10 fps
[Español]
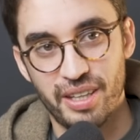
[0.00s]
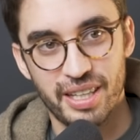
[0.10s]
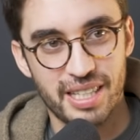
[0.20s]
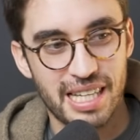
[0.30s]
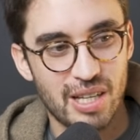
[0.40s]

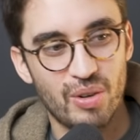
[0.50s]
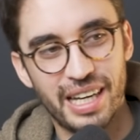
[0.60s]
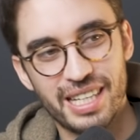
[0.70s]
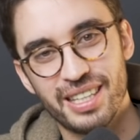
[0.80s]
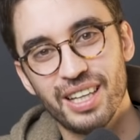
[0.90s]
que se ha estado
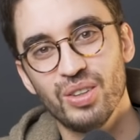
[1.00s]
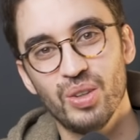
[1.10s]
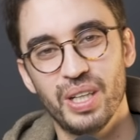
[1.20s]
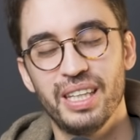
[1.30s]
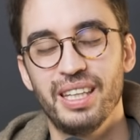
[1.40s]

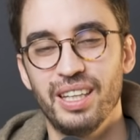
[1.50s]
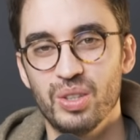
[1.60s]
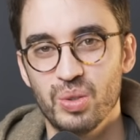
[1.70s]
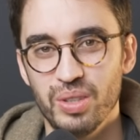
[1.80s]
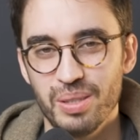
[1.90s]
gestando durante
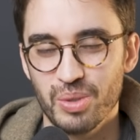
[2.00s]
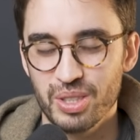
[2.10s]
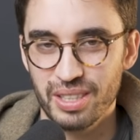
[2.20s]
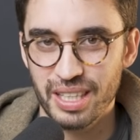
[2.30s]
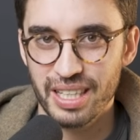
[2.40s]
los
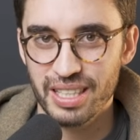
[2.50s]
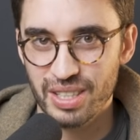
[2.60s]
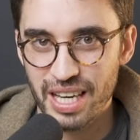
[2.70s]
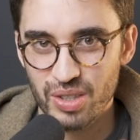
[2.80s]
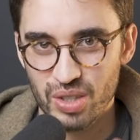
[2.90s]
últimos
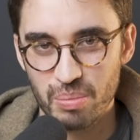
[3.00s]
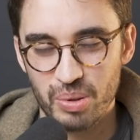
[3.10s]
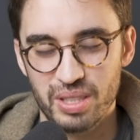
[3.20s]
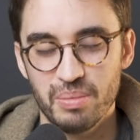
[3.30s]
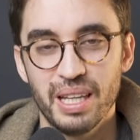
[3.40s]
tres años
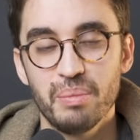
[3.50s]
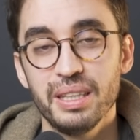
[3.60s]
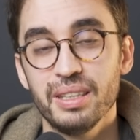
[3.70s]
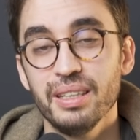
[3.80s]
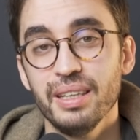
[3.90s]

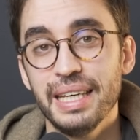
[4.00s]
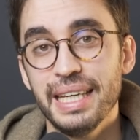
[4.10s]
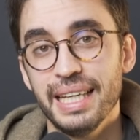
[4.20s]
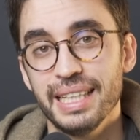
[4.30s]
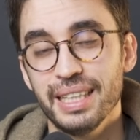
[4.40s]
aproximadamente
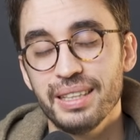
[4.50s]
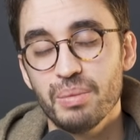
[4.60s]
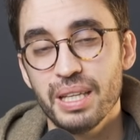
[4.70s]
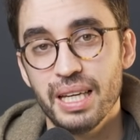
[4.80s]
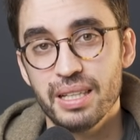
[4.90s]
es el
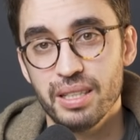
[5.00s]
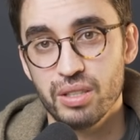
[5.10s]
tema de las